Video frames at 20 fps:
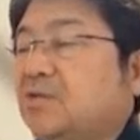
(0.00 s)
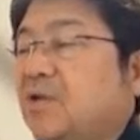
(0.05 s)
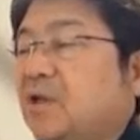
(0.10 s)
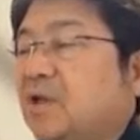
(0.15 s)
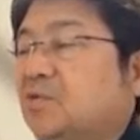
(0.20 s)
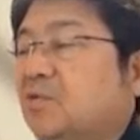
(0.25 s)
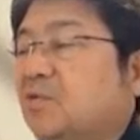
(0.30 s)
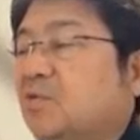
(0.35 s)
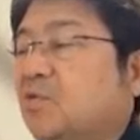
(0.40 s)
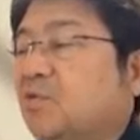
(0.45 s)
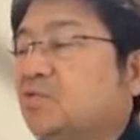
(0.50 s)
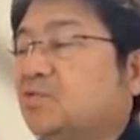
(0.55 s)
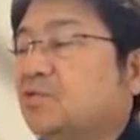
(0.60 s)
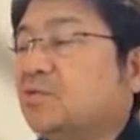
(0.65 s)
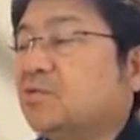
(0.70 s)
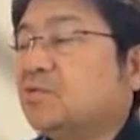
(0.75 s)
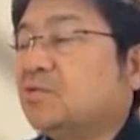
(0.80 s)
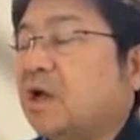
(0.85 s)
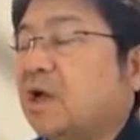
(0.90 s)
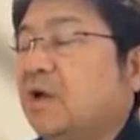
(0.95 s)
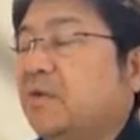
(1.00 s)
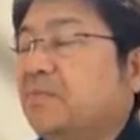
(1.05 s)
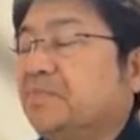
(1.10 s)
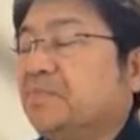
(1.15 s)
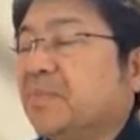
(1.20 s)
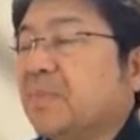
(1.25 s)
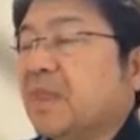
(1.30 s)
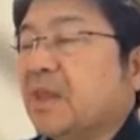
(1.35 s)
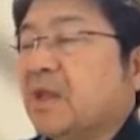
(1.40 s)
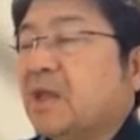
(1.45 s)
ドウェアの高速な
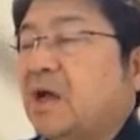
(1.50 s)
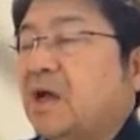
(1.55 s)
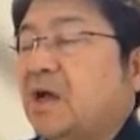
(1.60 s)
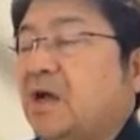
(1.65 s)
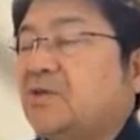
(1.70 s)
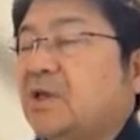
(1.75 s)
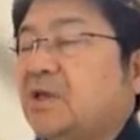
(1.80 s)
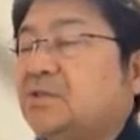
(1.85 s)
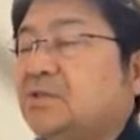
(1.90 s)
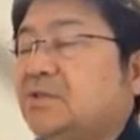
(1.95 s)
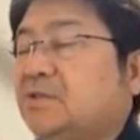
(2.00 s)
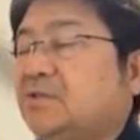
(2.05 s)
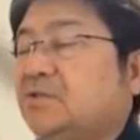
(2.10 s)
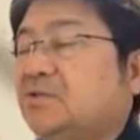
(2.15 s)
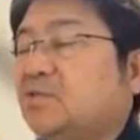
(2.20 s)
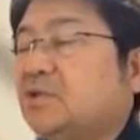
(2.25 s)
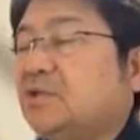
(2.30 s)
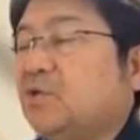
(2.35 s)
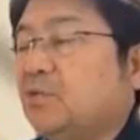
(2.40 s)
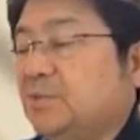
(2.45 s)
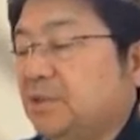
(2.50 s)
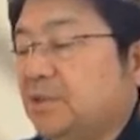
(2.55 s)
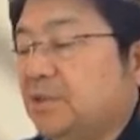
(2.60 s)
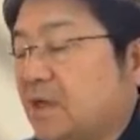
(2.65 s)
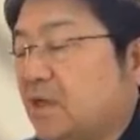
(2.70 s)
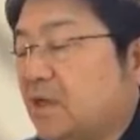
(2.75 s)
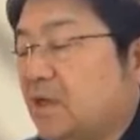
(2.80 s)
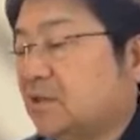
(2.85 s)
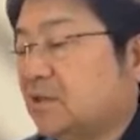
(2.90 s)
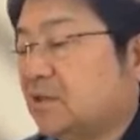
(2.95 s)
ハードやシフト機能み
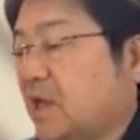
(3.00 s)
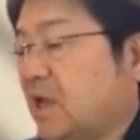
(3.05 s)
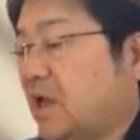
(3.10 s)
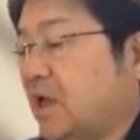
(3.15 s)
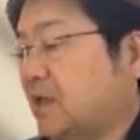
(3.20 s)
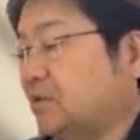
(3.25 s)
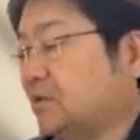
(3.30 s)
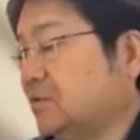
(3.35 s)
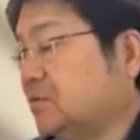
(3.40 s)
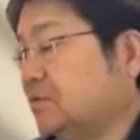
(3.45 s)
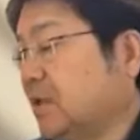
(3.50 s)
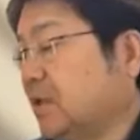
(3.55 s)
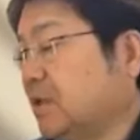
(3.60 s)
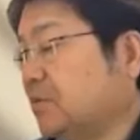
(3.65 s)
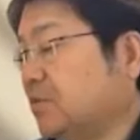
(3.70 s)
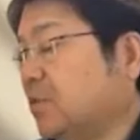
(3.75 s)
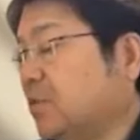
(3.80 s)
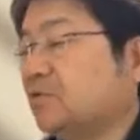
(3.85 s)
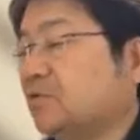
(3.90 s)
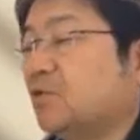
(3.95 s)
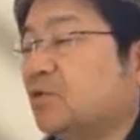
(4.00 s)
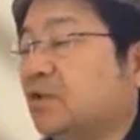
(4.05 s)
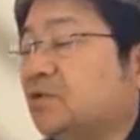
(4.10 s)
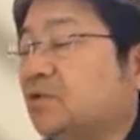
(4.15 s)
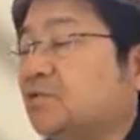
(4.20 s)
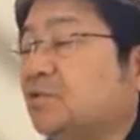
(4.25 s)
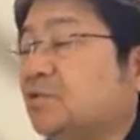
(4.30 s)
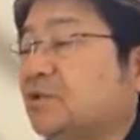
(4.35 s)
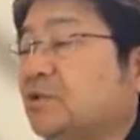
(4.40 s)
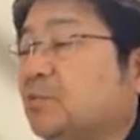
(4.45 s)
たいなやつがある場合もあるの
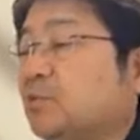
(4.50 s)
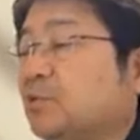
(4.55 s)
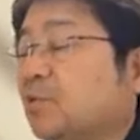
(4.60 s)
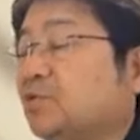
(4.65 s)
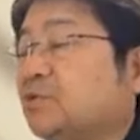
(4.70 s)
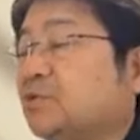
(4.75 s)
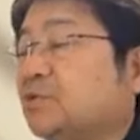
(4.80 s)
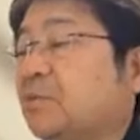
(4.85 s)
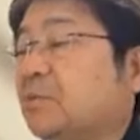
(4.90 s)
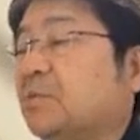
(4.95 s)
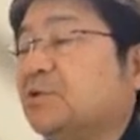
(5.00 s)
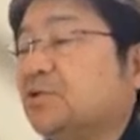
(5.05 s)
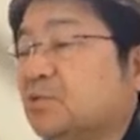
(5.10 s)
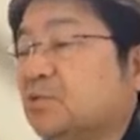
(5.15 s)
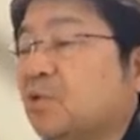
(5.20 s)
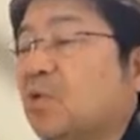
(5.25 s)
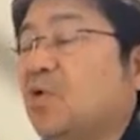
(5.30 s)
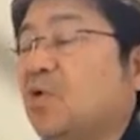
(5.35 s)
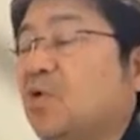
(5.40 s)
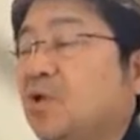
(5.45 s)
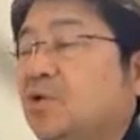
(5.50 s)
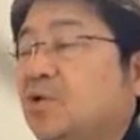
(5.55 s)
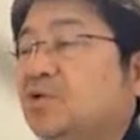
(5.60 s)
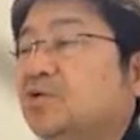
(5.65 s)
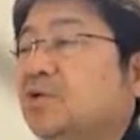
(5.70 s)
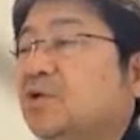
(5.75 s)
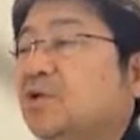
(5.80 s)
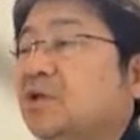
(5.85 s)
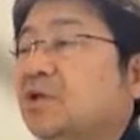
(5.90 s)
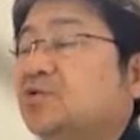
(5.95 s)
で、そういったものを使いましょうと。
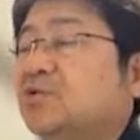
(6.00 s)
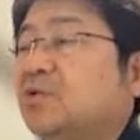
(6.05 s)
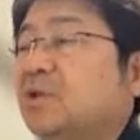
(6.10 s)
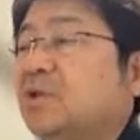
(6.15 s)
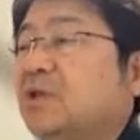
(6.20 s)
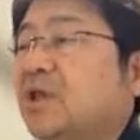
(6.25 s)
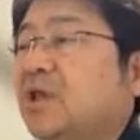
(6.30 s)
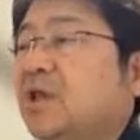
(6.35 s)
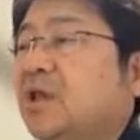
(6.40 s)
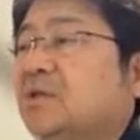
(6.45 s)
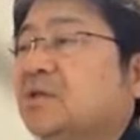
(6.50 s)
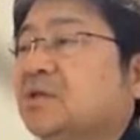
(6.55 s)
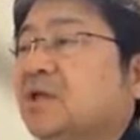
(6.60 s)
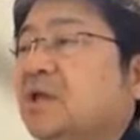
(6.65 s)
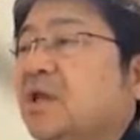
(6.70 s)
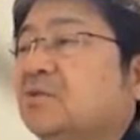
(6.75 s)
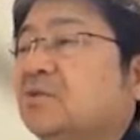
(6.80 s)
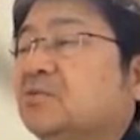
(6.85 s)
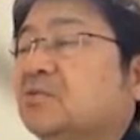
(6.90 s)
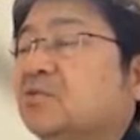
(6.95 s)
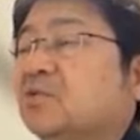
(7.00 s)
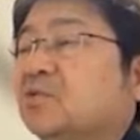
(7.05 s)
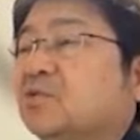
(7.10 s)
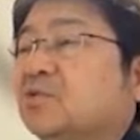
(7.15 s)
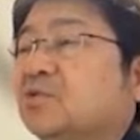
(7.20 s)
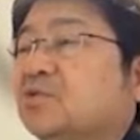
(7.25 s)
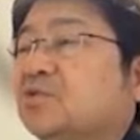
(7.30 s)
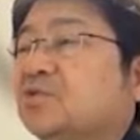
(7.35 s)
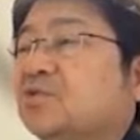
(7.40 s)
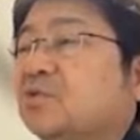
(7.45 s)
それで、
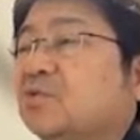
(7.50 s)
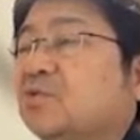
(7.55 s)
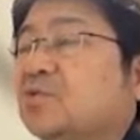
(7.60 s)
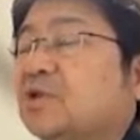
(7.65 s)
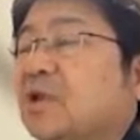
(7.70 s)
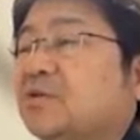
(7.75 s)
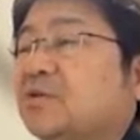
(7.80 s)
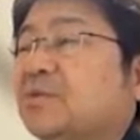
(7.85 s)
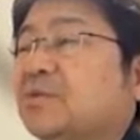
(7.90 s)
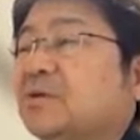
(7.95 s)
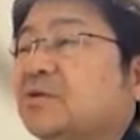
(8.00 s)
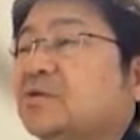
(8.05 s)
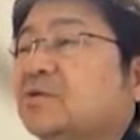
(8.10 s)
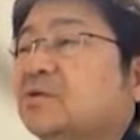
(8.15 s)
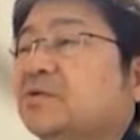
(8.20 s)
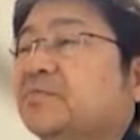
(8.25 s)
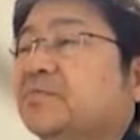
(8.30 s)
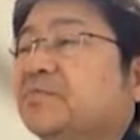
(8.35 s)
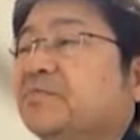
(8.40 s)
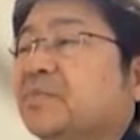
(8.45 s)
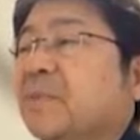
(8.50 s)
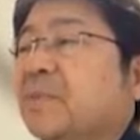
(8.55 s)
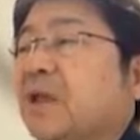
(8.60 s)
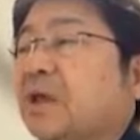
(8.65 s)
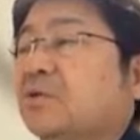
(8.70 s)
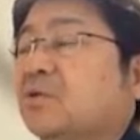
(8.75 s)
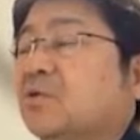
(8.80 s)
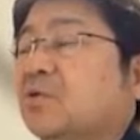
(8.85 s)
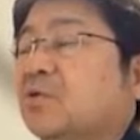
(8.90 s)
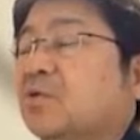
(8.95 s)
なるべく、
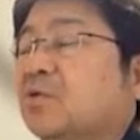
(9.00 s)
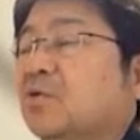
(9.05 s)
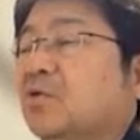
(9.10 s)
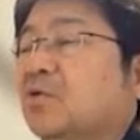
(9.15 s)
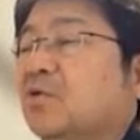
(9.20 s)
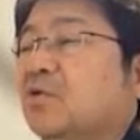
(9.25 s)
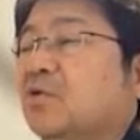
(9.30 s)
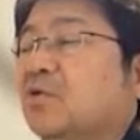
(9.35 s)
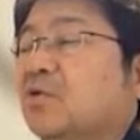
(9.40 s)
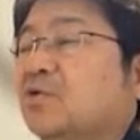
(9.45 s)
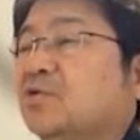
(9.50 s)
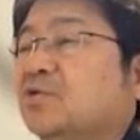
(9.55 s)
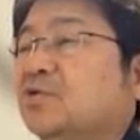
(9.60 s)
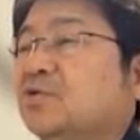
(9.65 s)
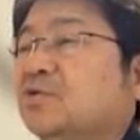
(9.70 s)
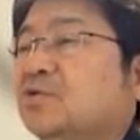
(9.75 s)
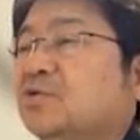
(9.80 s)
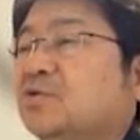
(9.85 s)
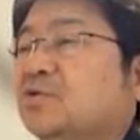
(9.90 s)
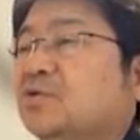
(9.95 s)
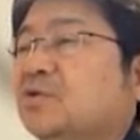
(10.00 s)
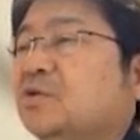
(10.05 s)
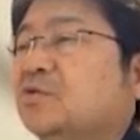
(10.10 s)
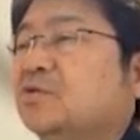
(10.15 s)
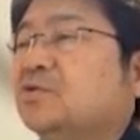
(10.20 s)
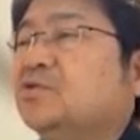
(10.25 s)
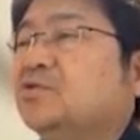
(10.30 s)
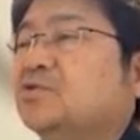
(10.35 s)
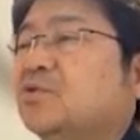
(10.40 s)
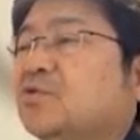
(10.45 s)

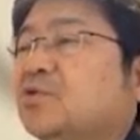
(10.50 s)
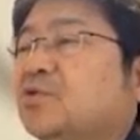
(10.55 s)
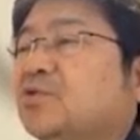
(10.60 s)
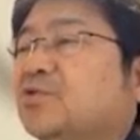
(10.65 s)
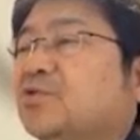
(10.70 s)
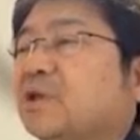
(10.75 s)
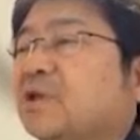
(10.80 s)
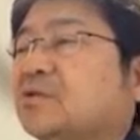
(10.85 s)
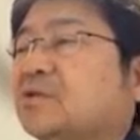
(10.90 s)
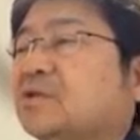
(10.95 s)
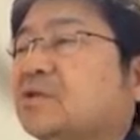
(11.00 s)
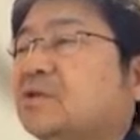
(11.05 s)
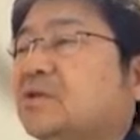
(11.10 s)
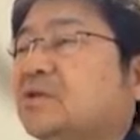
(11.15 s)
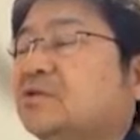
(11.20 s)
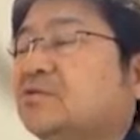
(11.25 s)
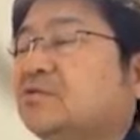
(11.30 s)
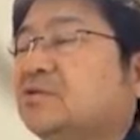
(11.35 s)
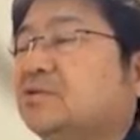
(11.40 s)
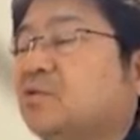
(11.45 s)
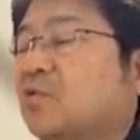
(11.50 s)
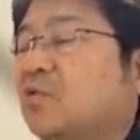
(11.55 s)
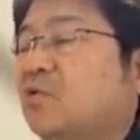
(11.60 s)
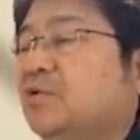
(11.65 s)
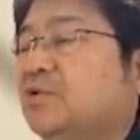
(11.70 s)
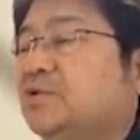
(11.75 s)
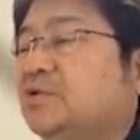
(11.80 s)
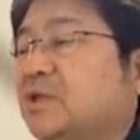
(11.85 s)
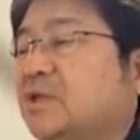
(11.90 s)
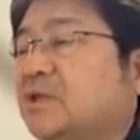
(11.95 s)
フルノードにおける帯域通
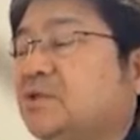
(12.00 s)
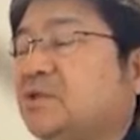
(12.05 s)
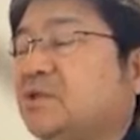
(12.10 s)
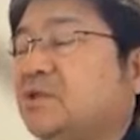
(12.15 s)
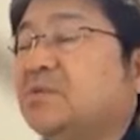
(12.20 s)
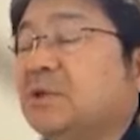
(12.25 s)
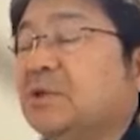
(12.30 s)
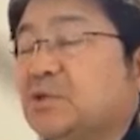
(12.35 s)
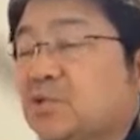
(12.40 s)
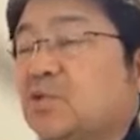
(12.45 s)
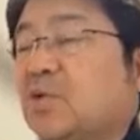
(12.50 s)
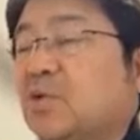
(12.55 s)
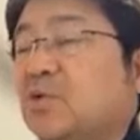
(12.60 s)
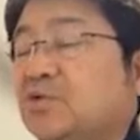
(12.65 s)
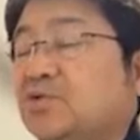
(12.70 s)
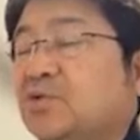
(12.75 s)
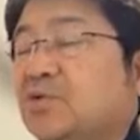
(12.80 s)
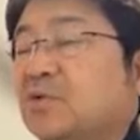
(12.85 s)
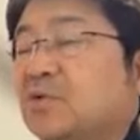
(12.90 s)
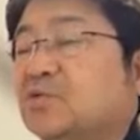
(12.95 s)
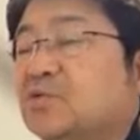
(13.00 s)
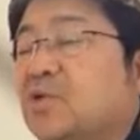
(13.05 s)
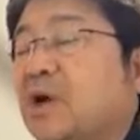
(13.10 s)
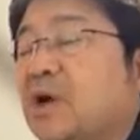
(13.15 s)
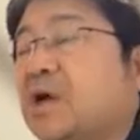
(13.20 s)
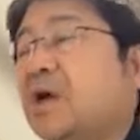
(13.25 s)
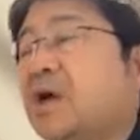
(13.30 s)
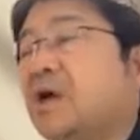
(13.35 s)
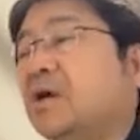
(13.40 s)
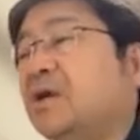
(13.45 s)
信を効率的にやりましょうというようなこ
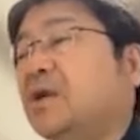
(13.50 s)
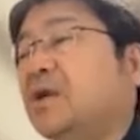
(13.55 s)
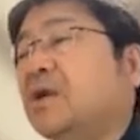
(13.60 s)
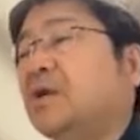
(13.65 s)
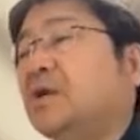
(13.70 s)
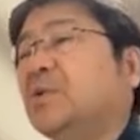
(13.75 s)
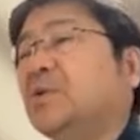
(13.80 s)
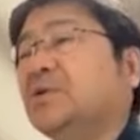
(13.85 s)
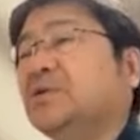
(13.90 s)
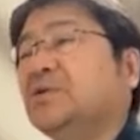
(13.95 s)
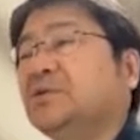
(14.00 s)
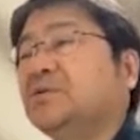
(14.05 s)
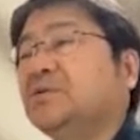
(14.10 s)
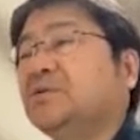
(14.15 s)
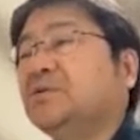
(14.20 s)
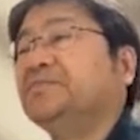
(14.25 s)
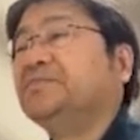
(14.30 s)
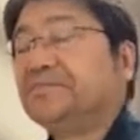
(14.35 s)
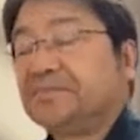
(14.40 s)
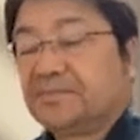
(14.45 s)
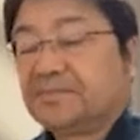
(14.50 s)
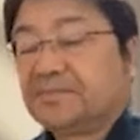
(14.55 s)
とが考えられます。